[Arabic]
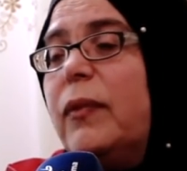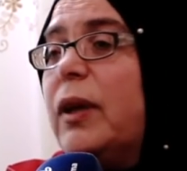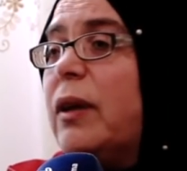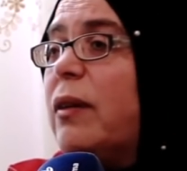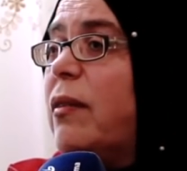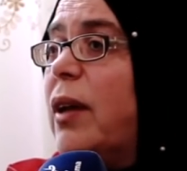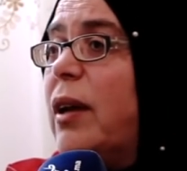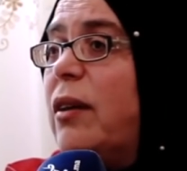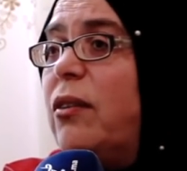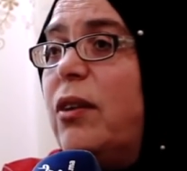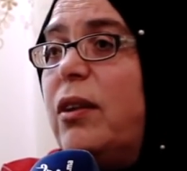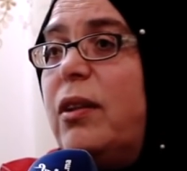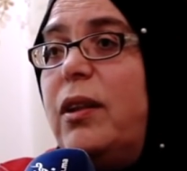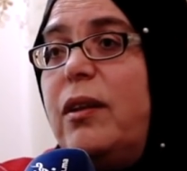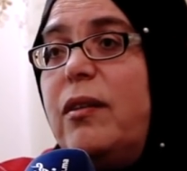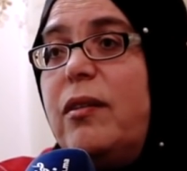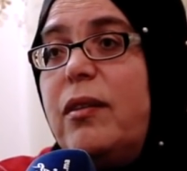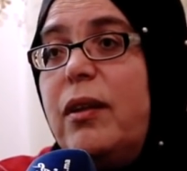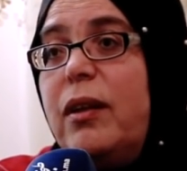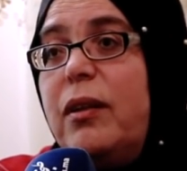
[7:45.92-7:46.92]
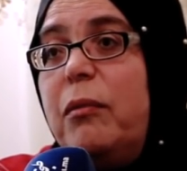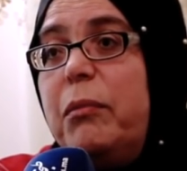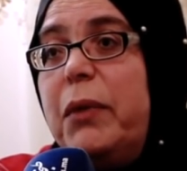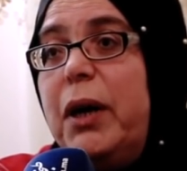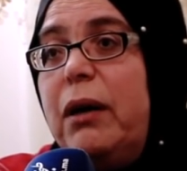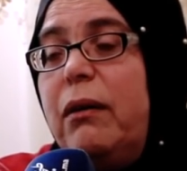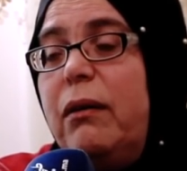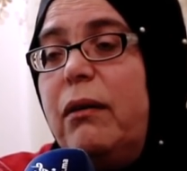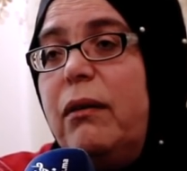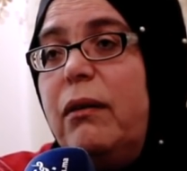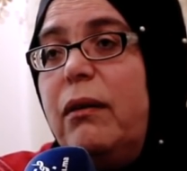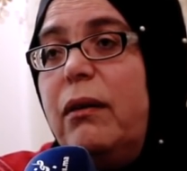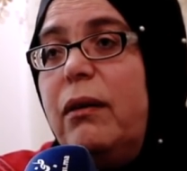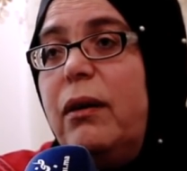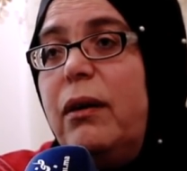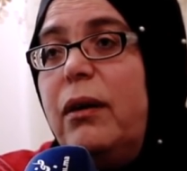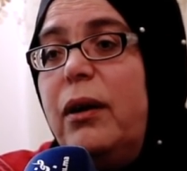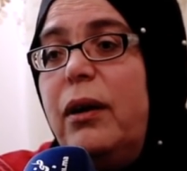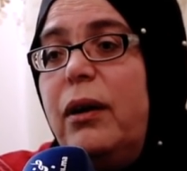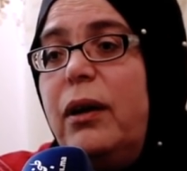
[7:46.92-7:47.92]
كسا جاتني الصدمة
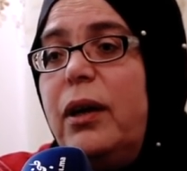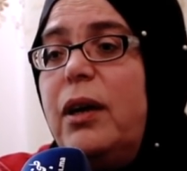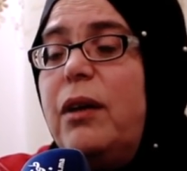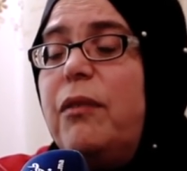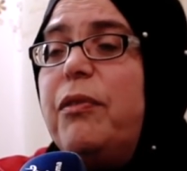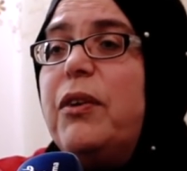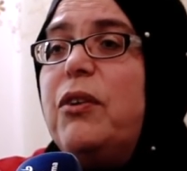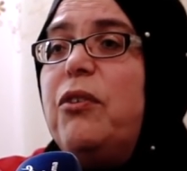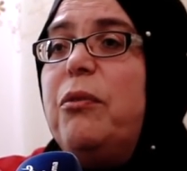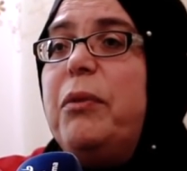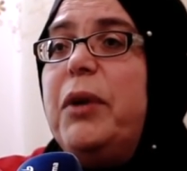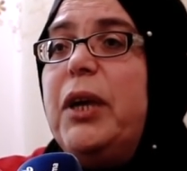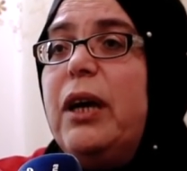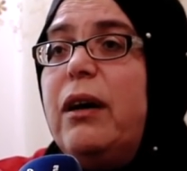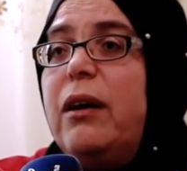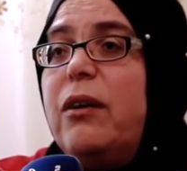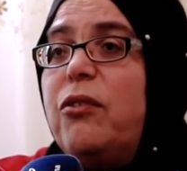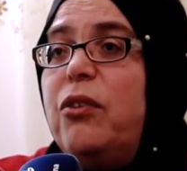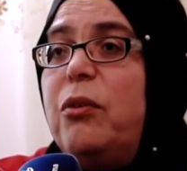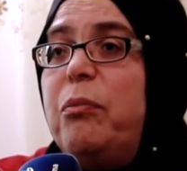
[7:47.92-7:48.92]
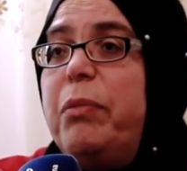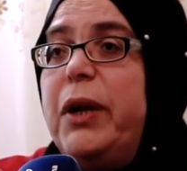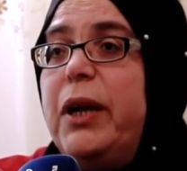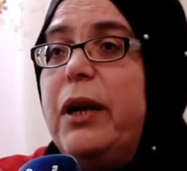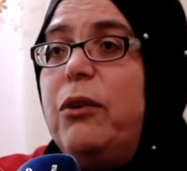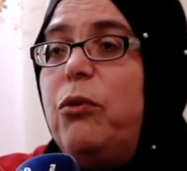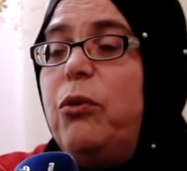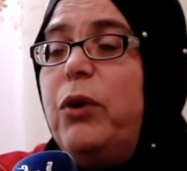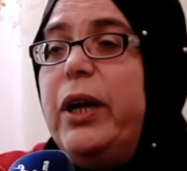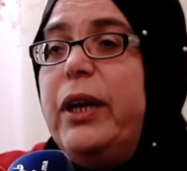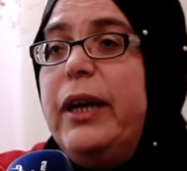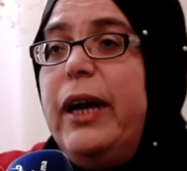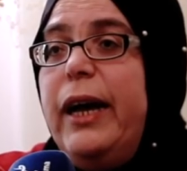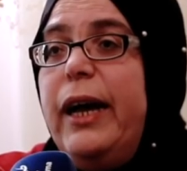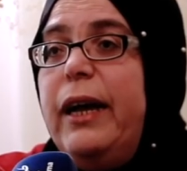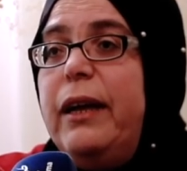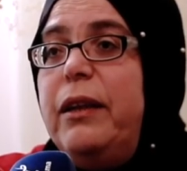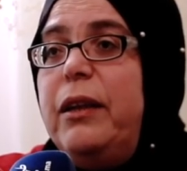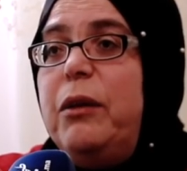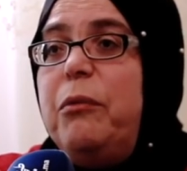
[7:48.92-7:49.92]
كيفاش بني خرج البلاد وانا
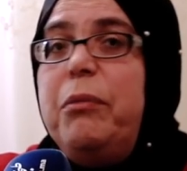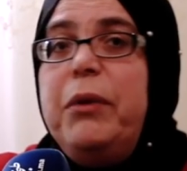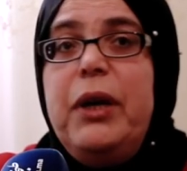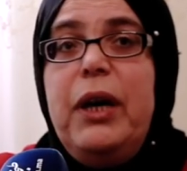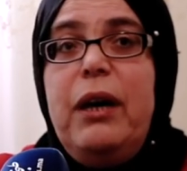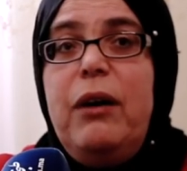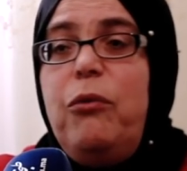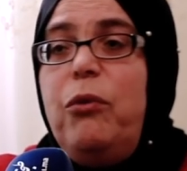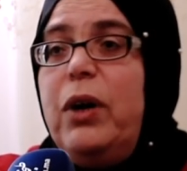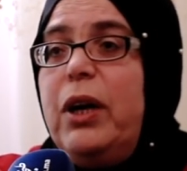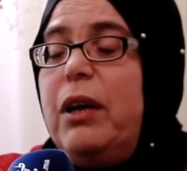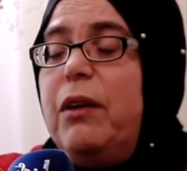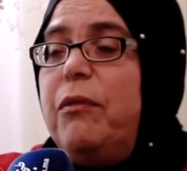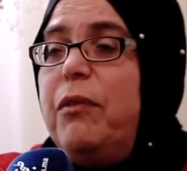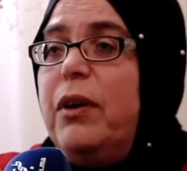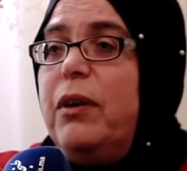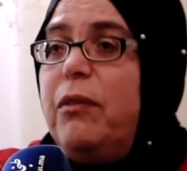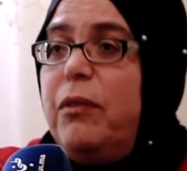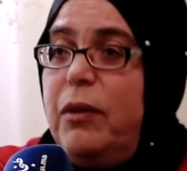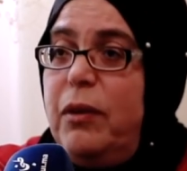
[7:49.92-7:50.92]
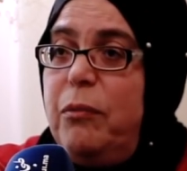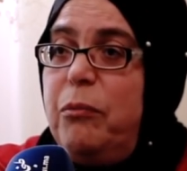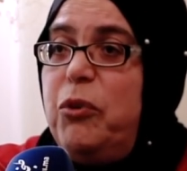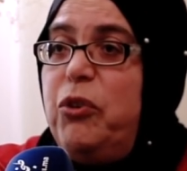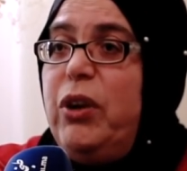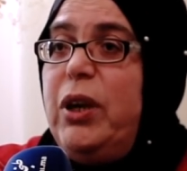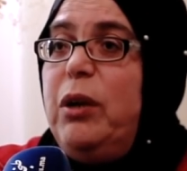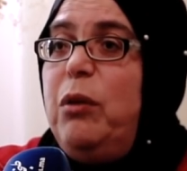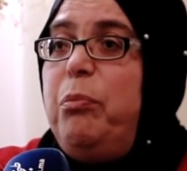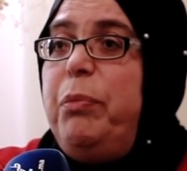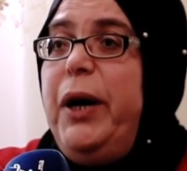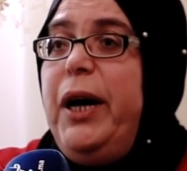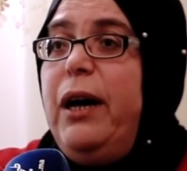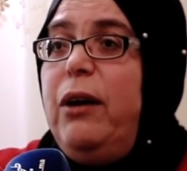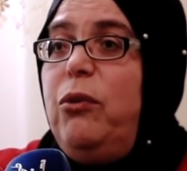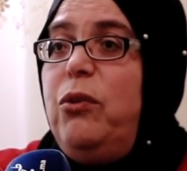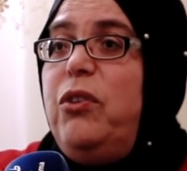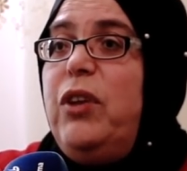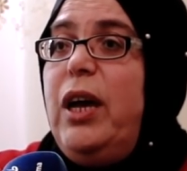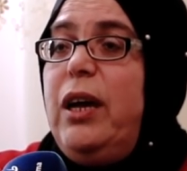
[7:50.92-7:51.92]
عهدي بها وكيف مشى للبحر
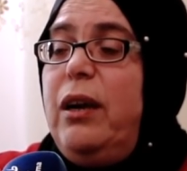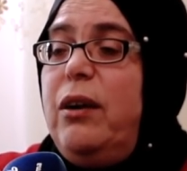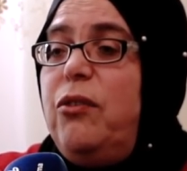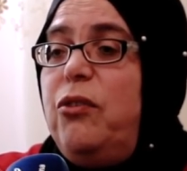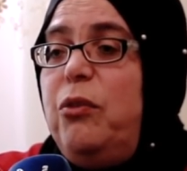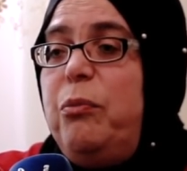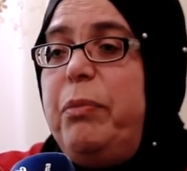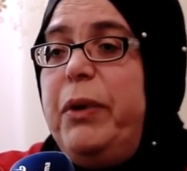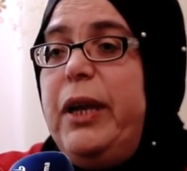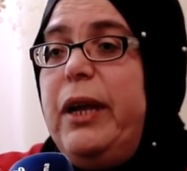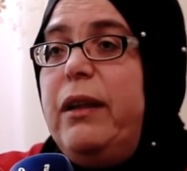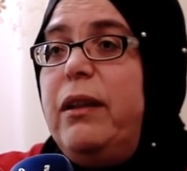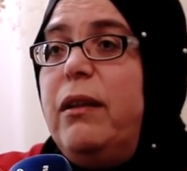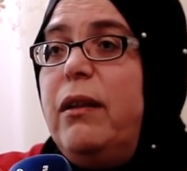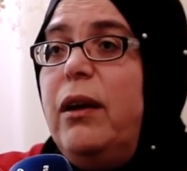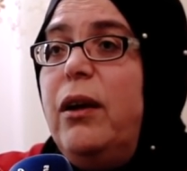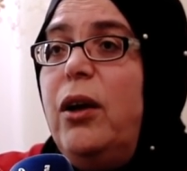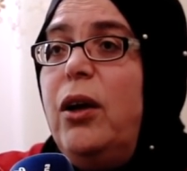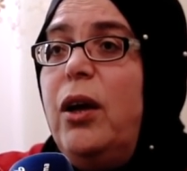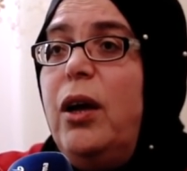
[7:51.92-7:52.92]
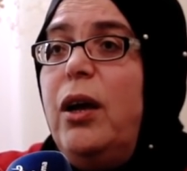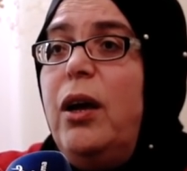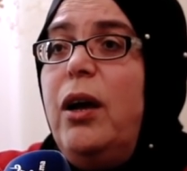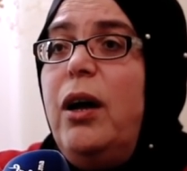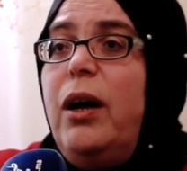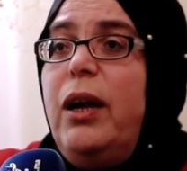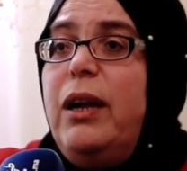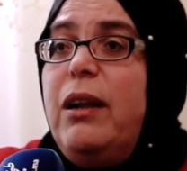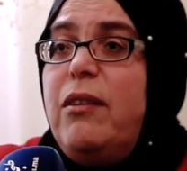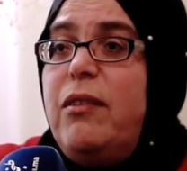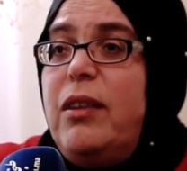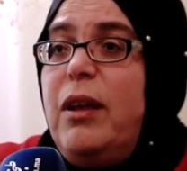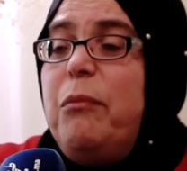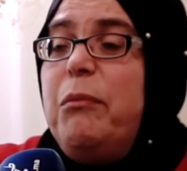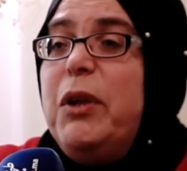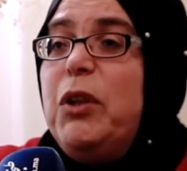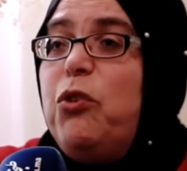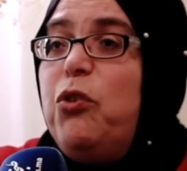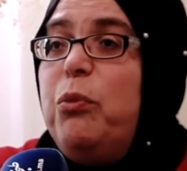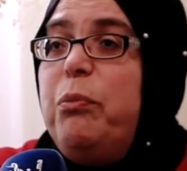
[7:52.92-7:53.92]
وتخرج البلاد على
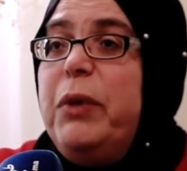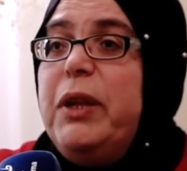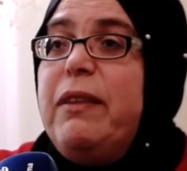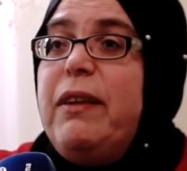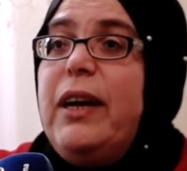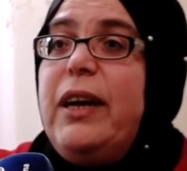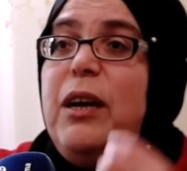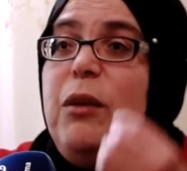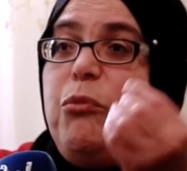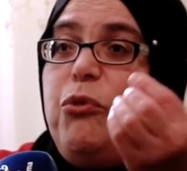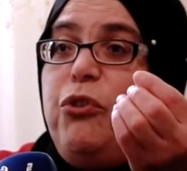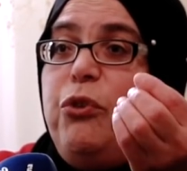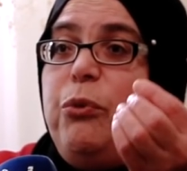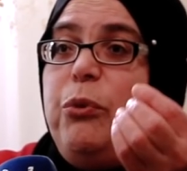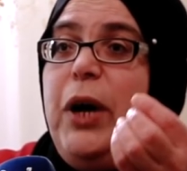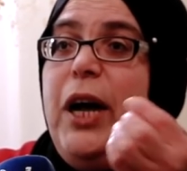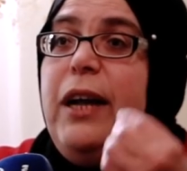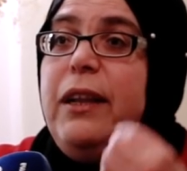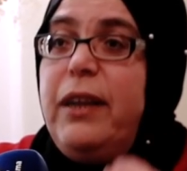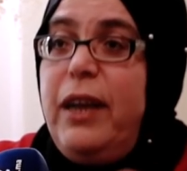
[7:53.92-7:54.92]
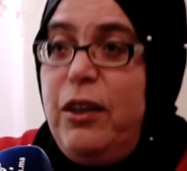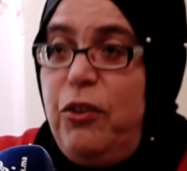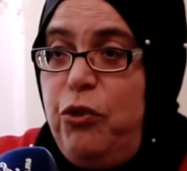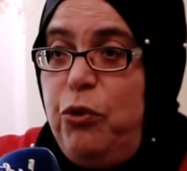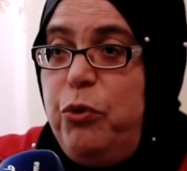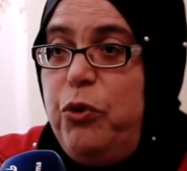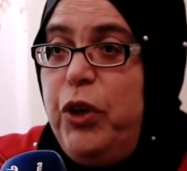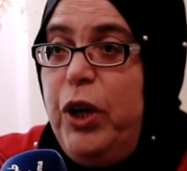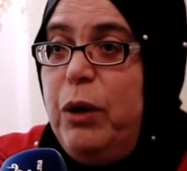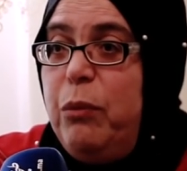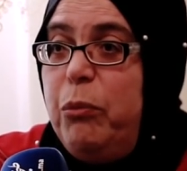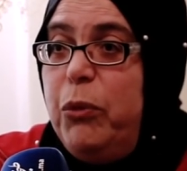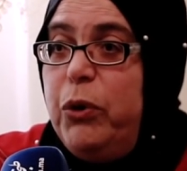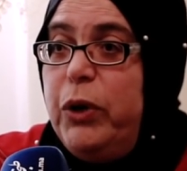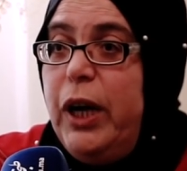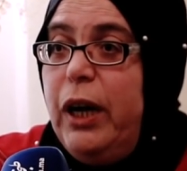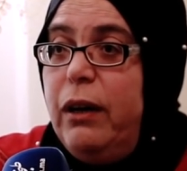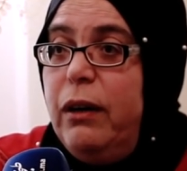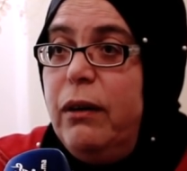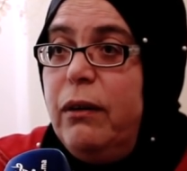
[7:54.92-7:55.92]
زعما نتوما تا كيمشيو عاد كتجيو
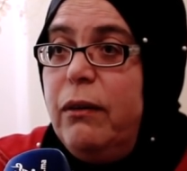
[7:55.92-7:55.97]
تعلمونا